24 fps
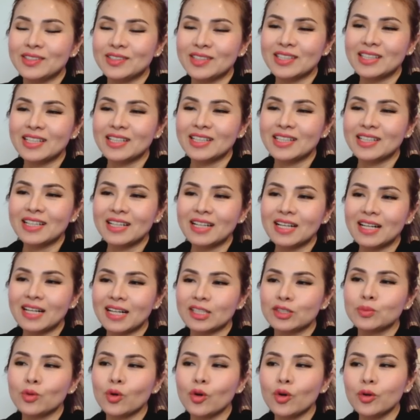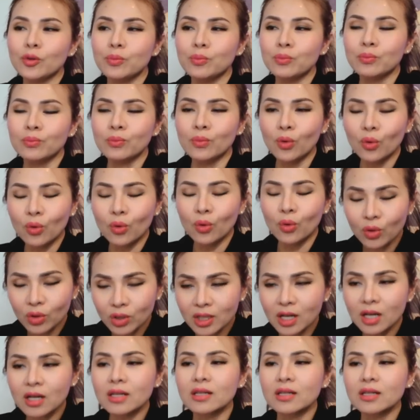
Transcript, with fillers: Cho nên là chúng tôi muốn